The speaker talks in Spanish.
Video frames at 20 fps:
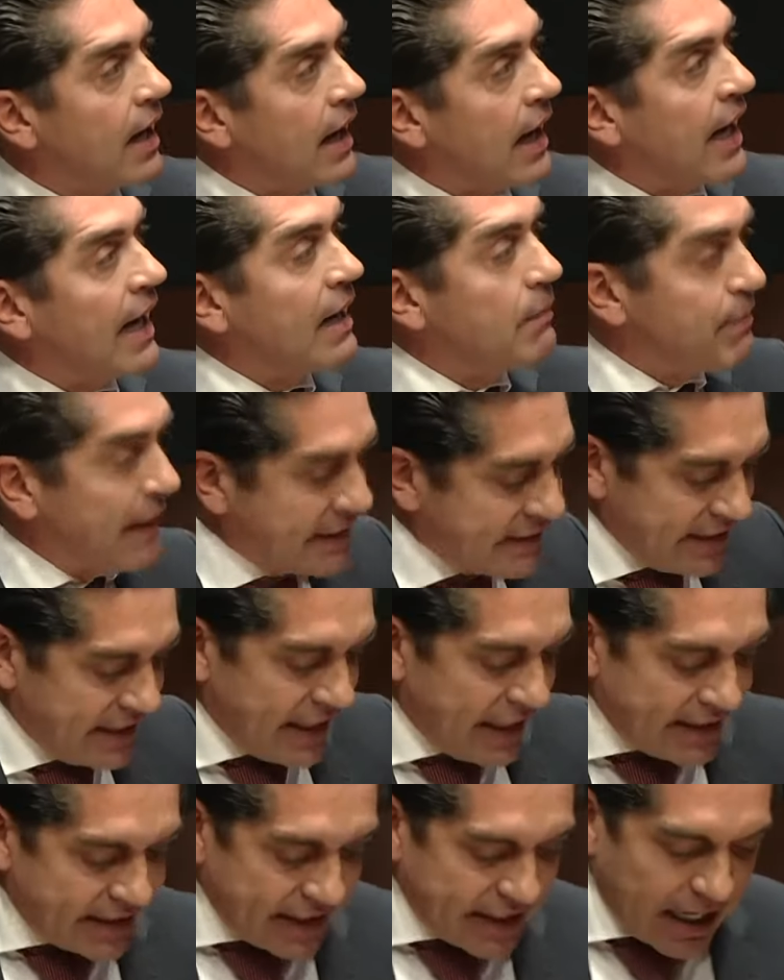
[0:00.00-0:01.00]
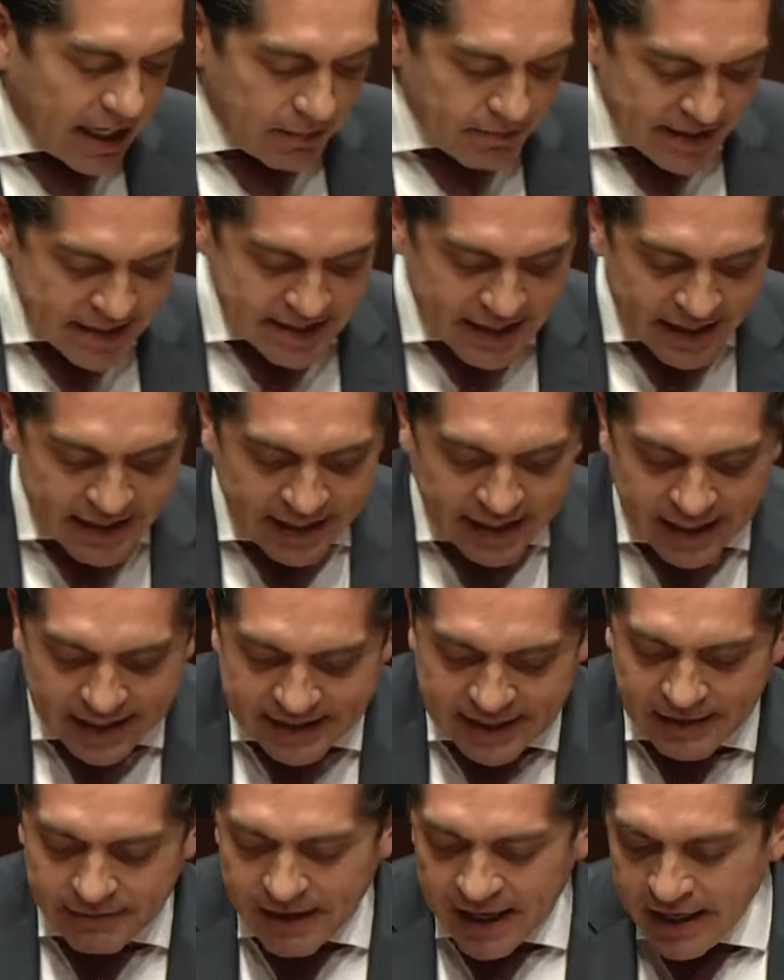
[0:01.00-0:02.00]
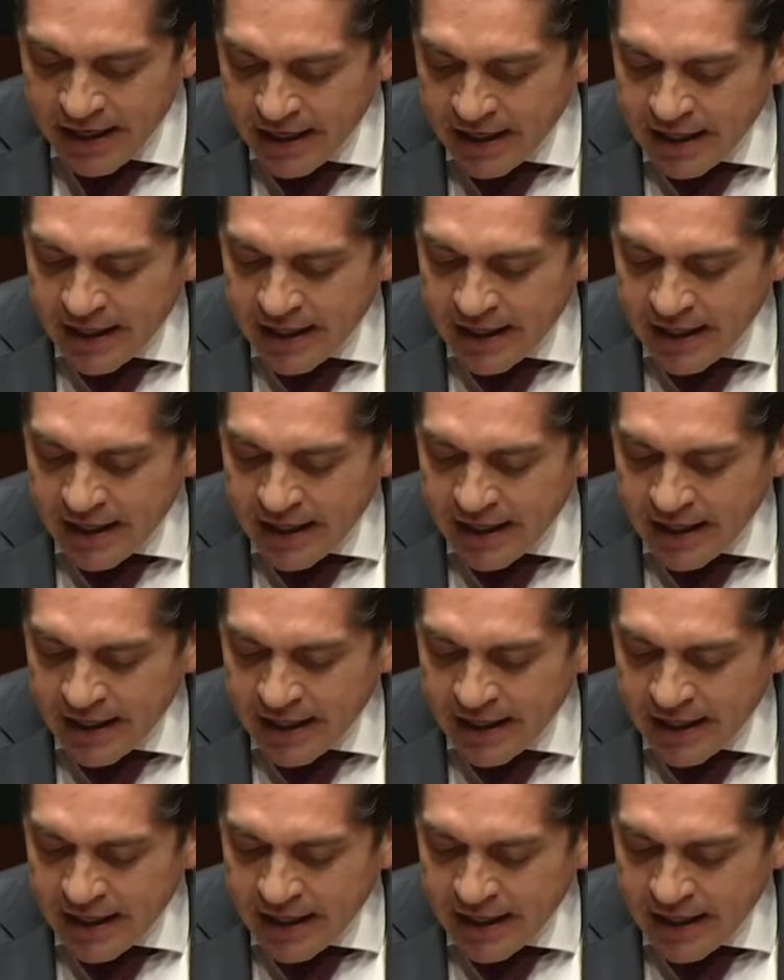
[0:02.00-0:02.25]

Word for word: al presidente y a la mesa directiva